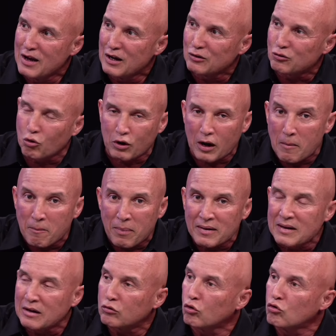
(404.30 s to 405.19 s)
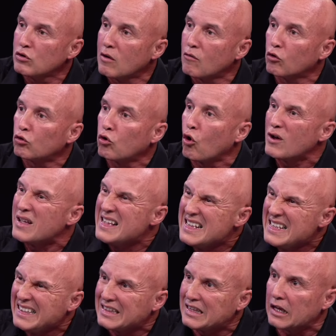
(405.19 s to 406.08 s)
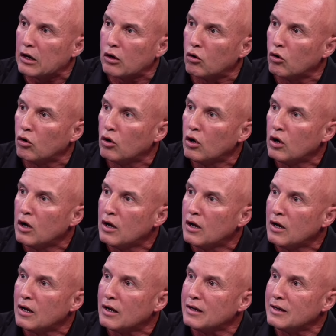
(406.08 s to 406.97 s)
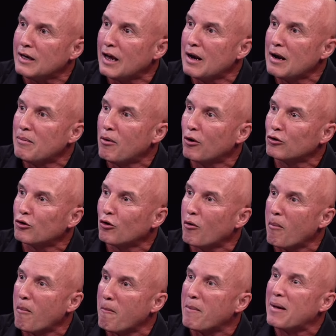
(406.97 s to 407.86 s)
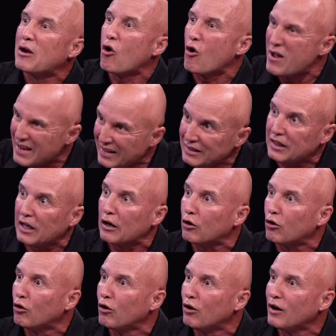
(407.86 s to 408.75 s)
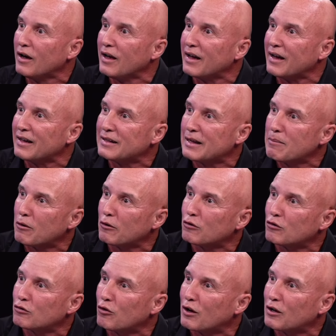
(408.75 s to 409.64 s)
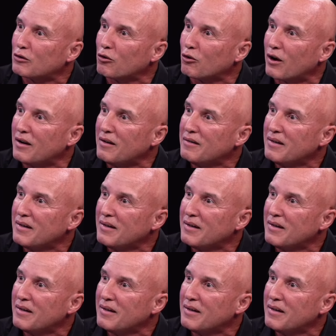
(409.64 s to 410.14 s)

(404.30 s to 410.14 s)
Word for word: Sus campañas son de voto íntegro. Y es el voto menos íntegro en este proceso electoral.